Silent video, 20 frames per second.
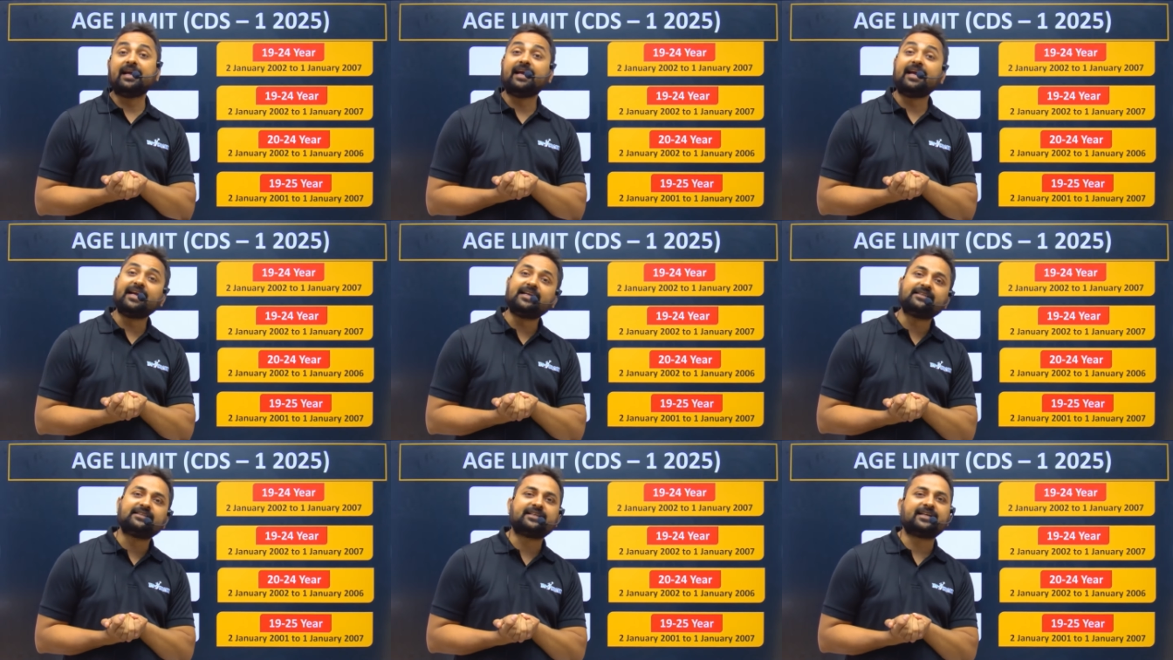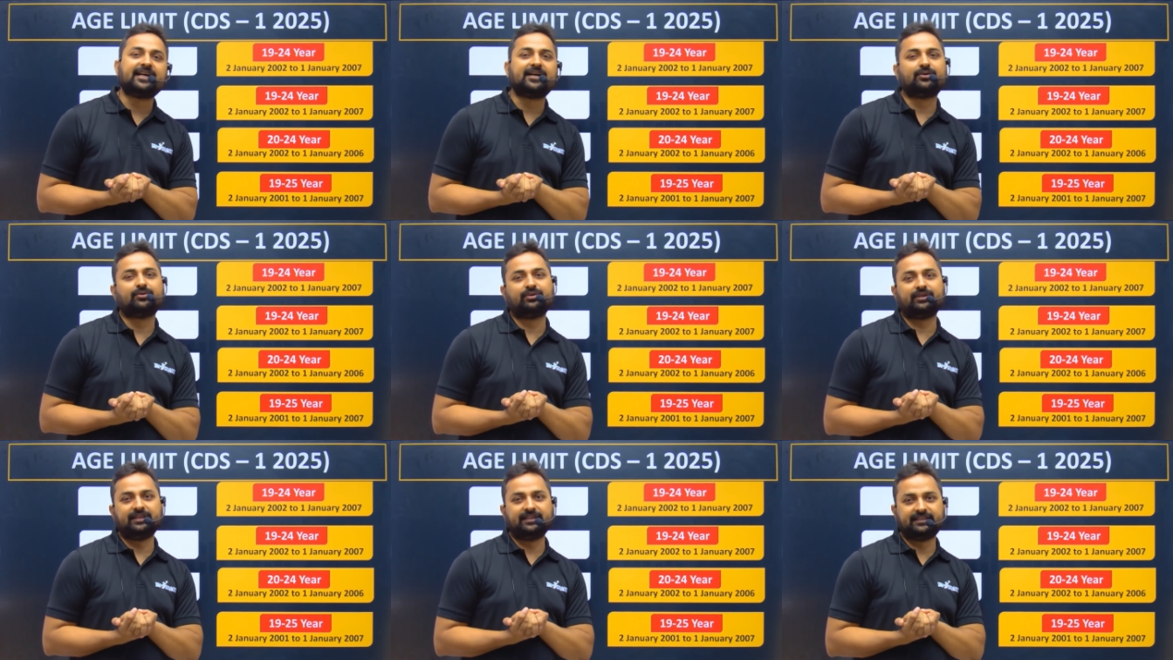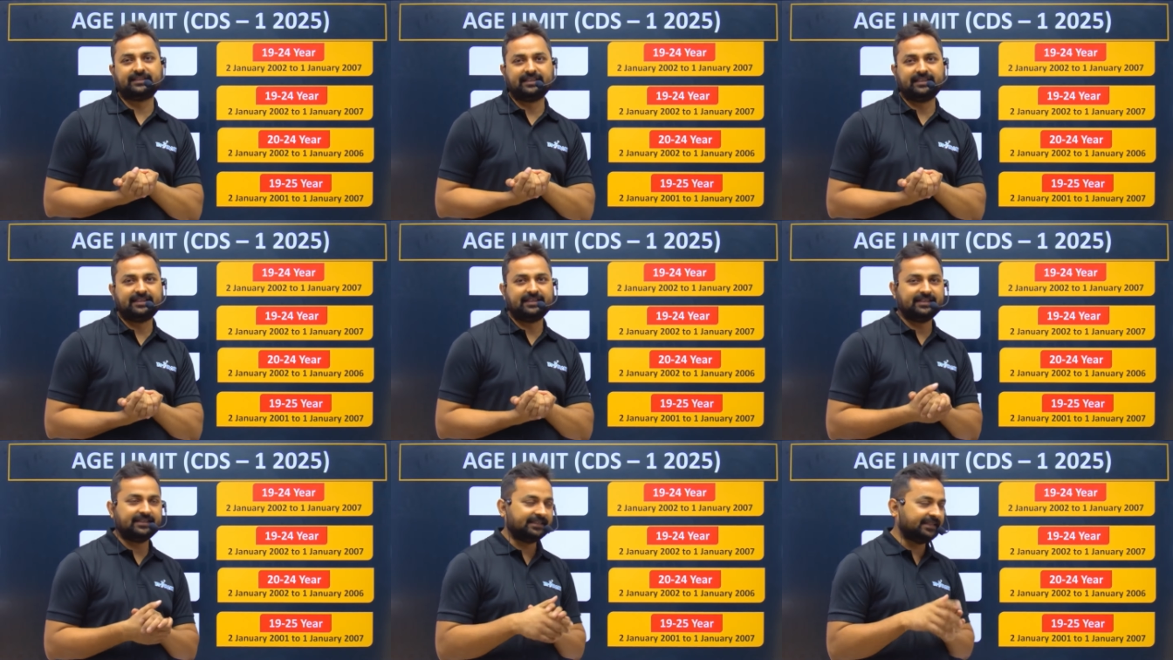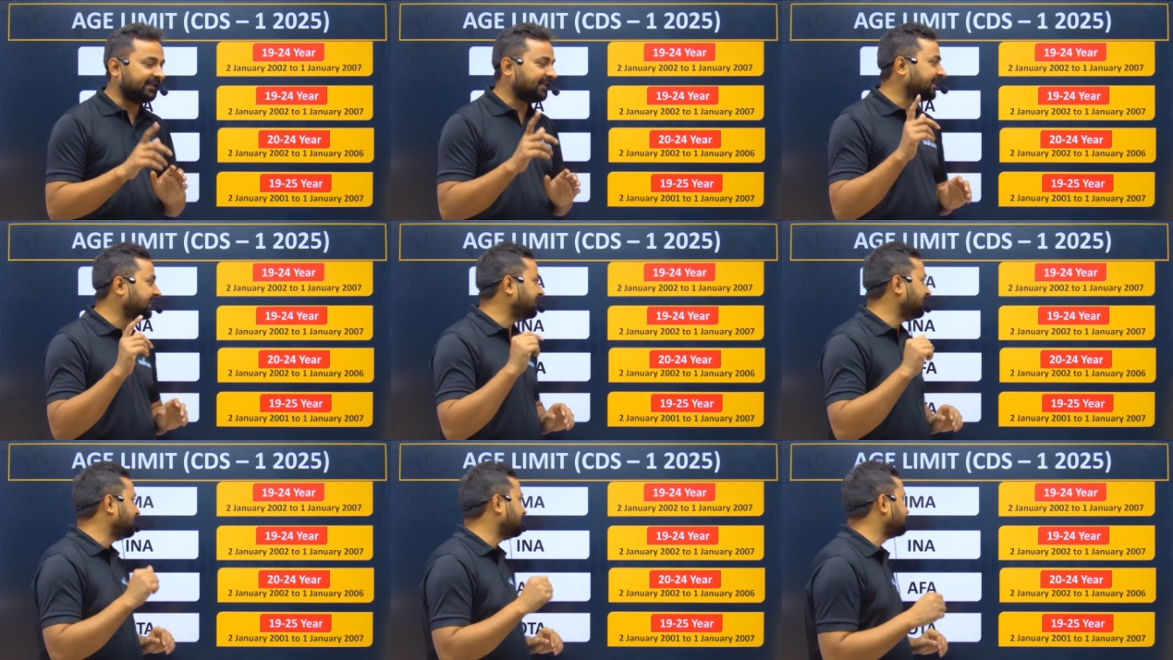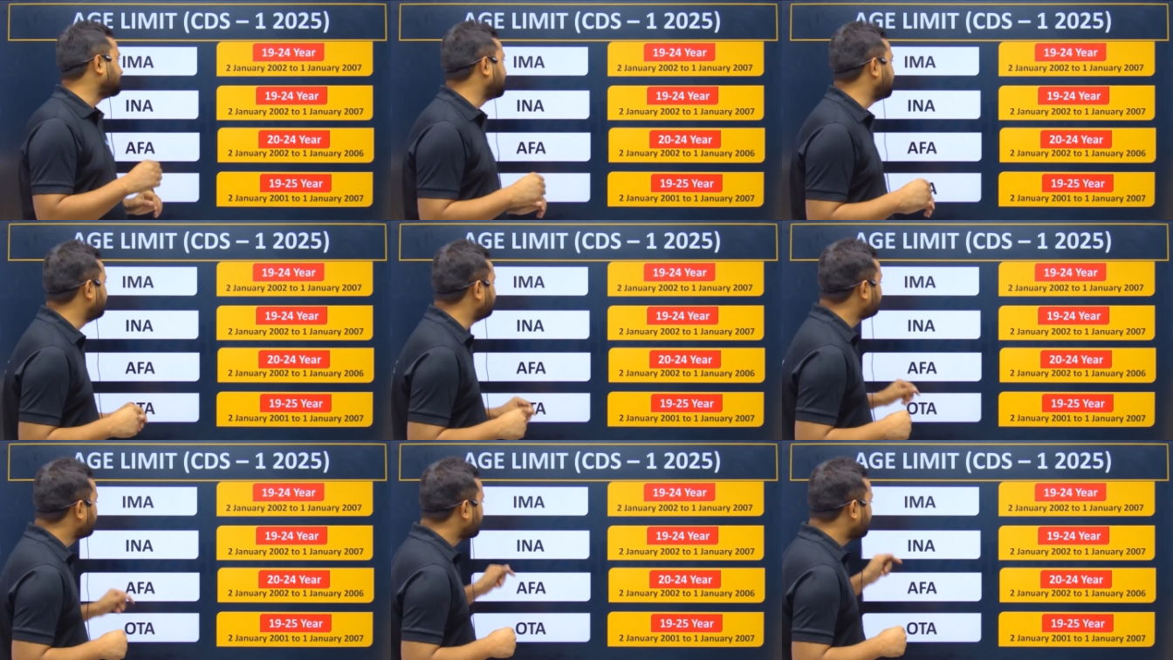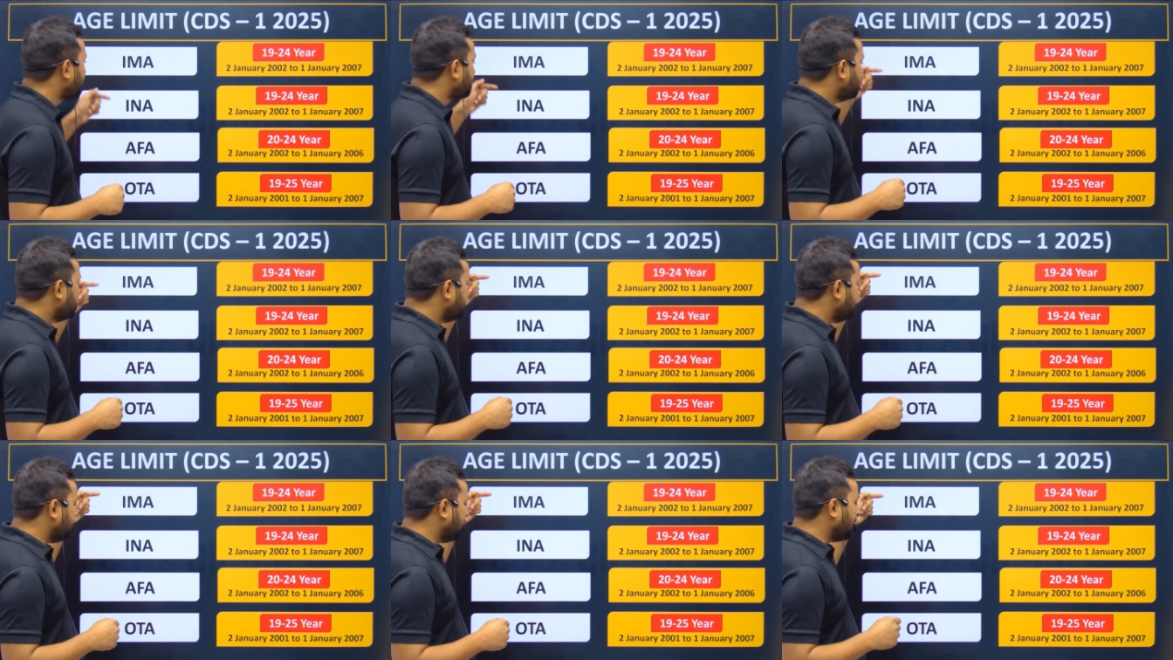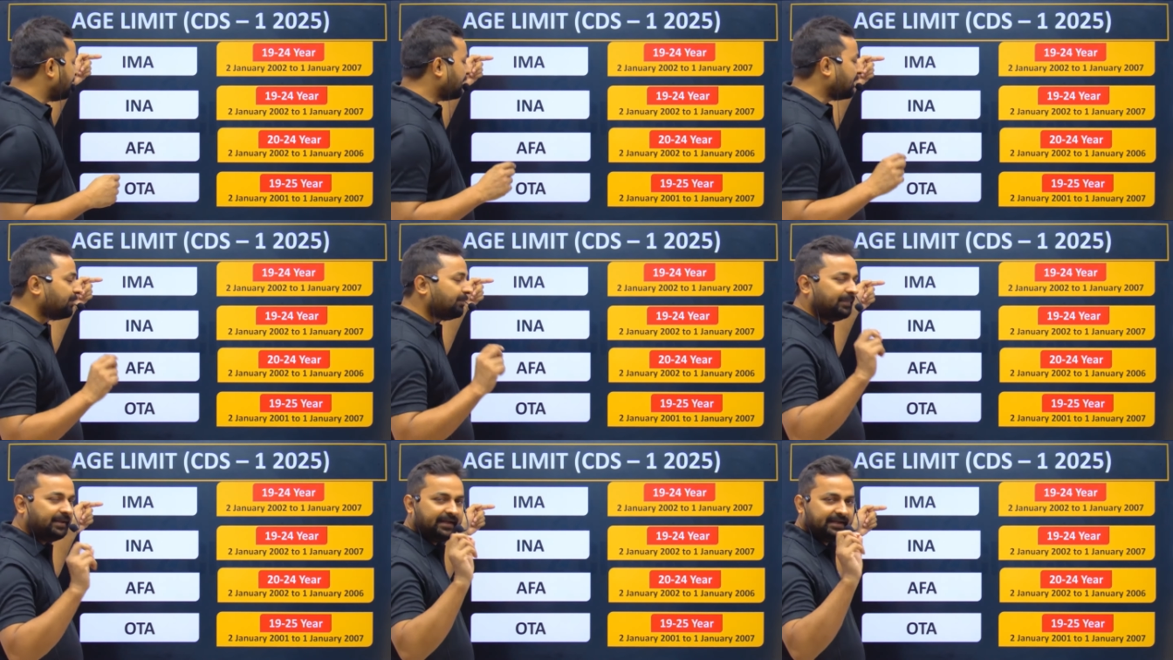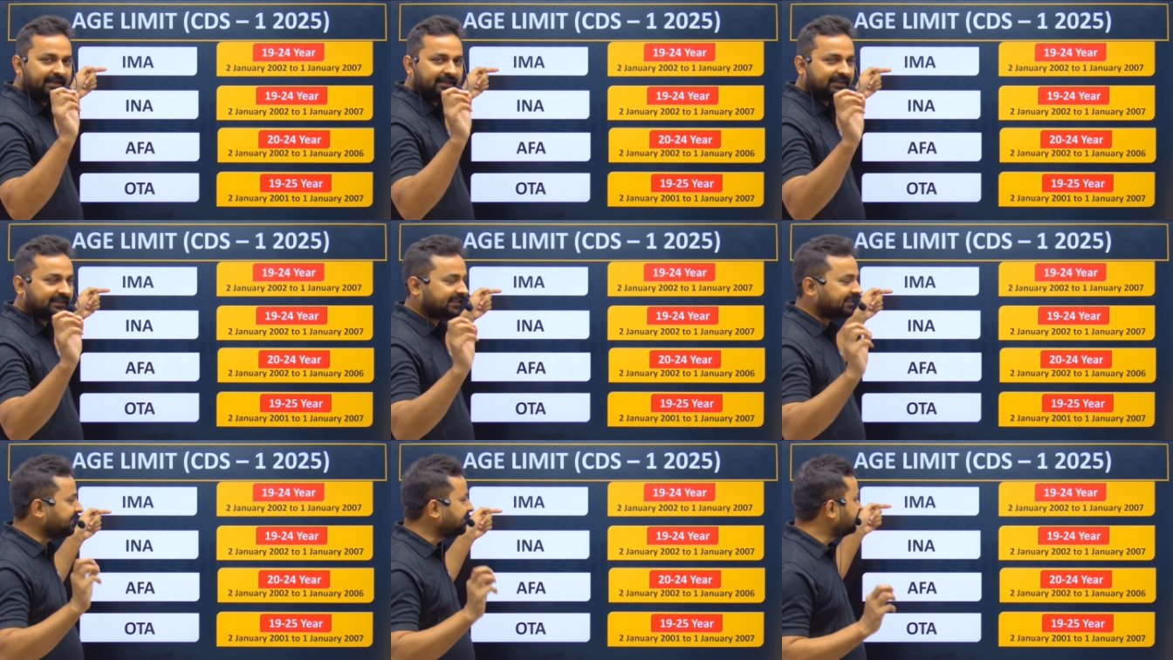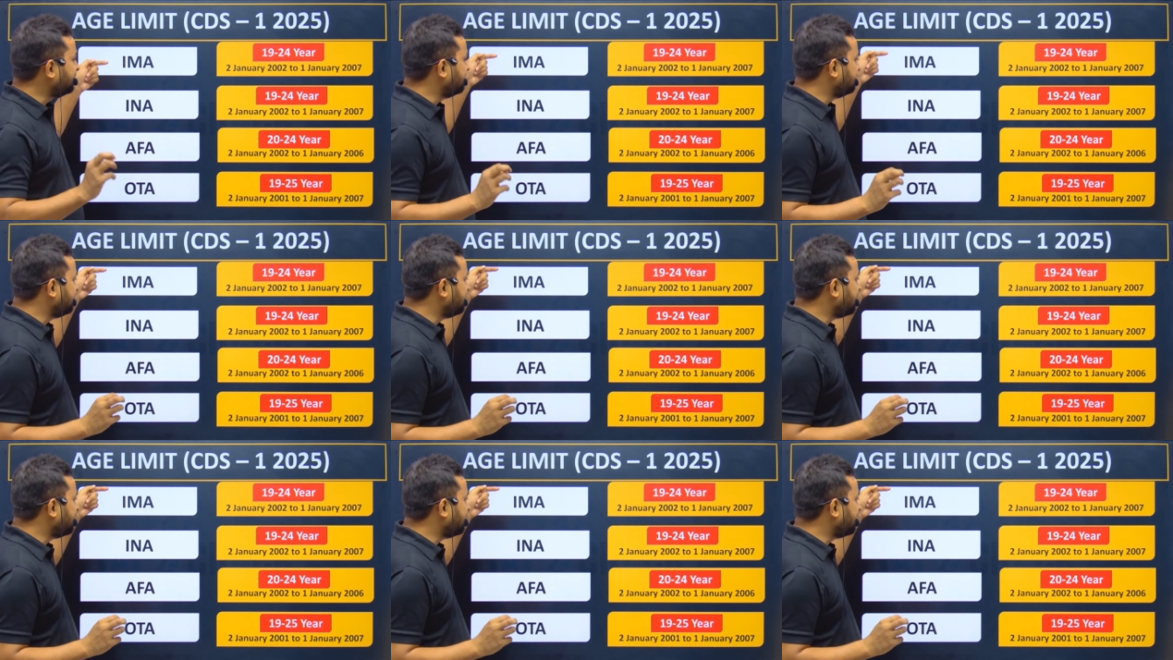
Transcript: एज क्या होनी चाहिए देखिए ध्यान से यहां पर मेन है तीन चीजें